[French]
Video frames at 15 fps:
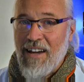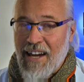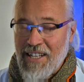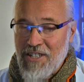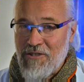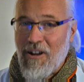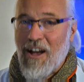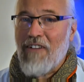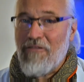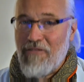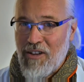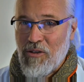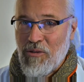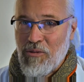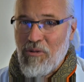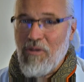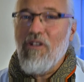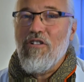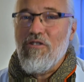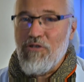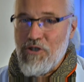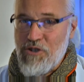restera férue
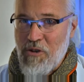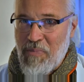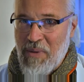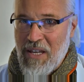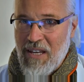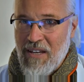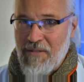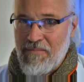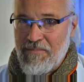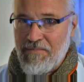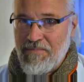de shopping.